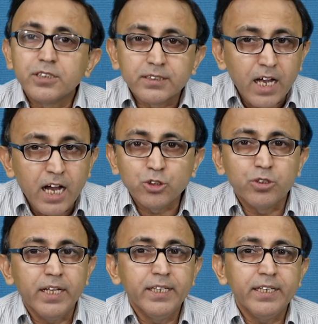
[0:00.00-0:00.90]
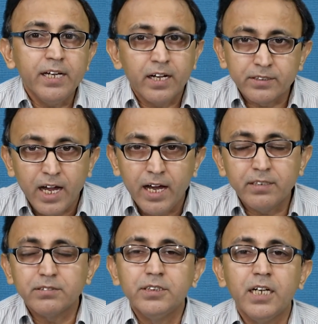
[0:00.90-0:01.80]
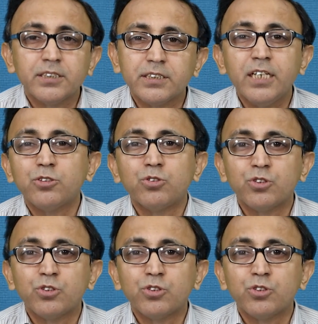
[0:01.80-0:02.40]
सज़ा सुनाने के हकदार या सज़ा